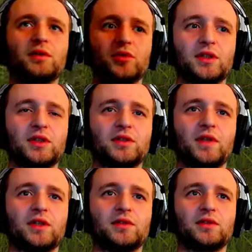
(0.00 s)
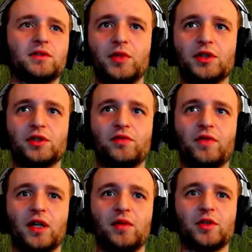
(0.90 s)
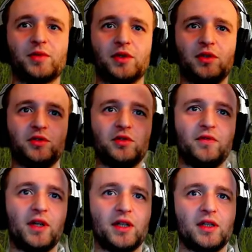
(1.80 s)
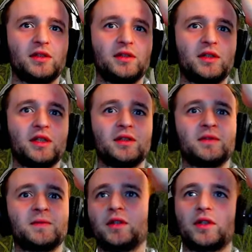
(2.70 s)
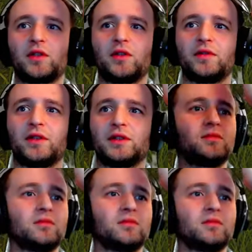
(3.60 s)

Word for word: Można sobie zważyć. Bierzesz no, wagę, masz przenośną wagę i ten, tak jak w Tarkowie.